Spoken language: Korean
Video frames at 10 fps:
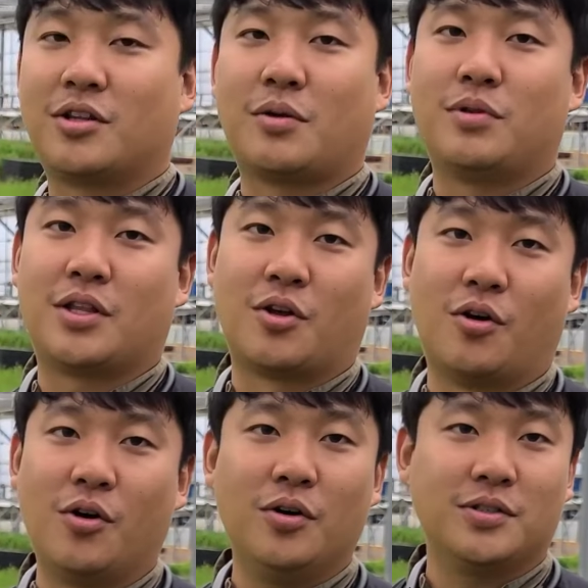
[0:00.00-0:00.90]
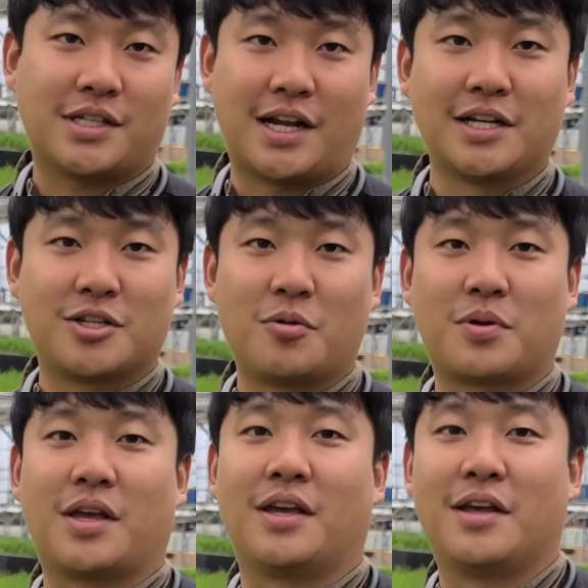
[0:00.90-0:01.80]
그렇기 때문에 더
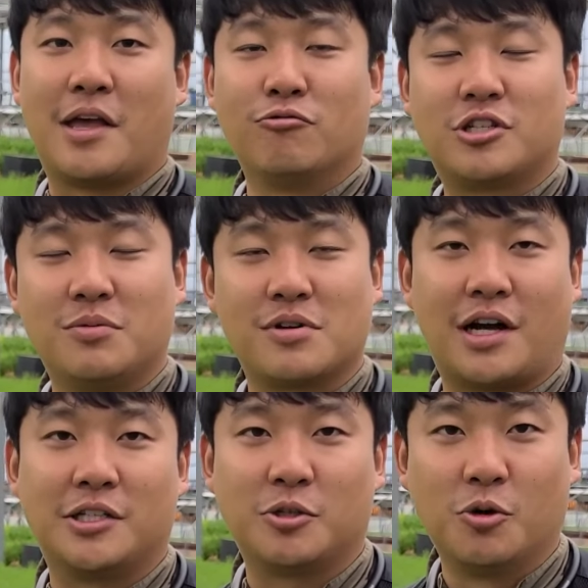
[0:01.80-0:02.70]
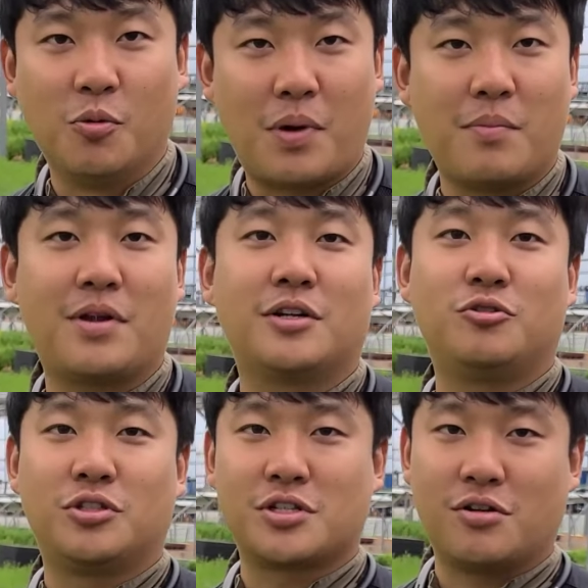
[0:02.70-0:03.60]
자랑스럽게 예, 애국심을 가지고 판매를 할
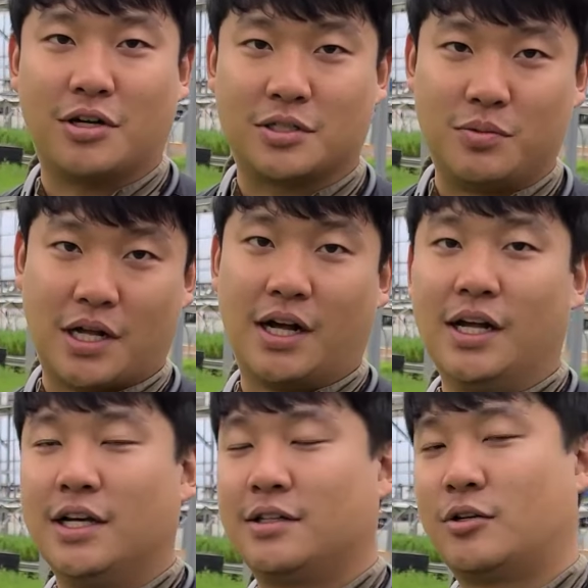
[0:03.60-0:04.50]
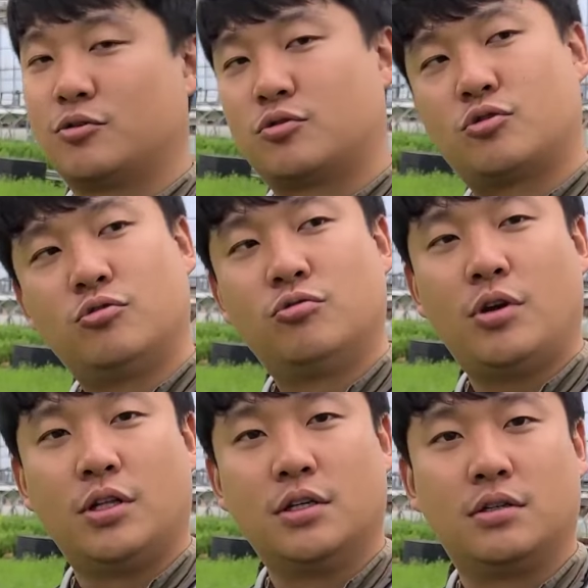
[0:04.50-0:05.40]
수 있을 것 같습니다.
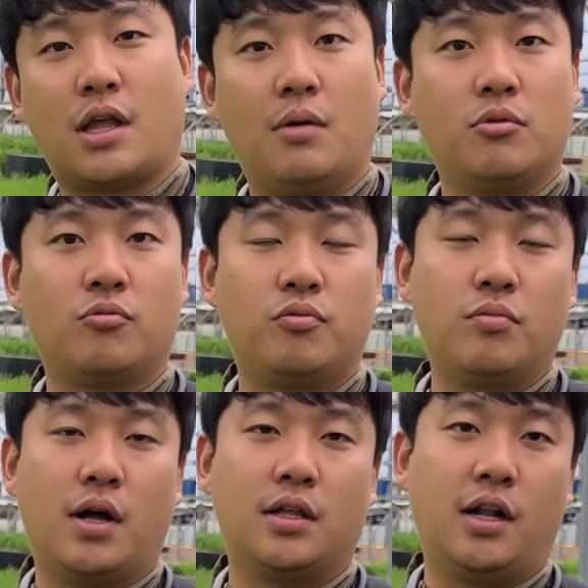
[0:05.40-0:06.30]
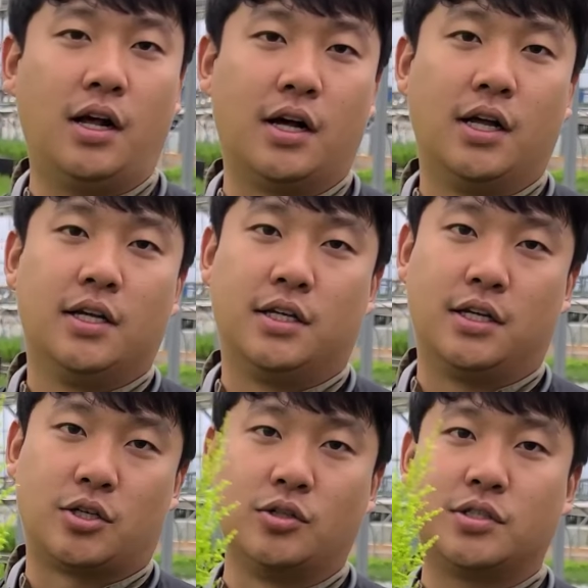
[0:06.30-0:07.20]
추후에는 대한민국 뿐만 아니라
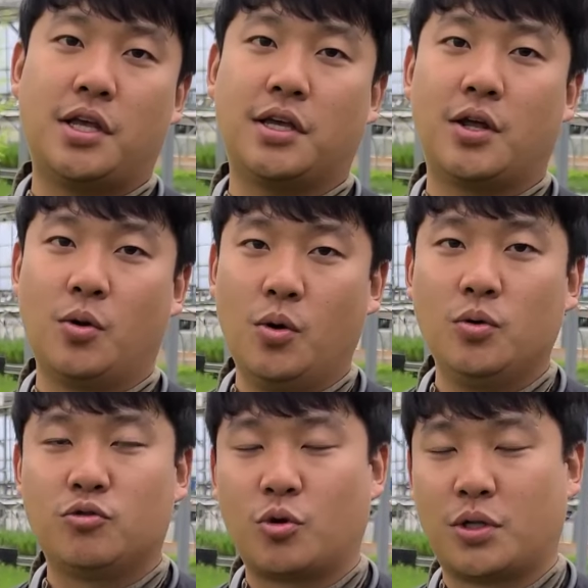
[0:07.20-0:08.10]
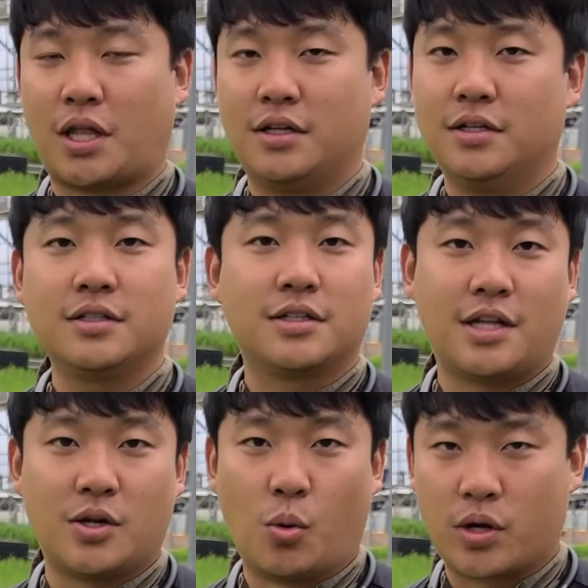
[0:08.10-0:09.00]
예, 전 세계로 유통이 되는
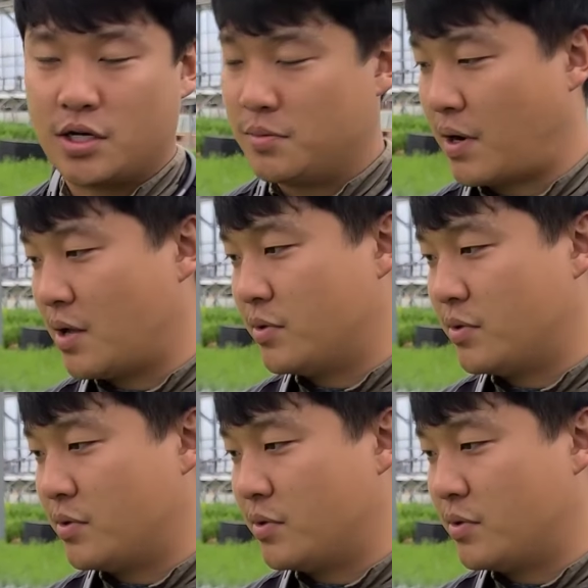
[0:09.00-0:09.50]
그날이 오기를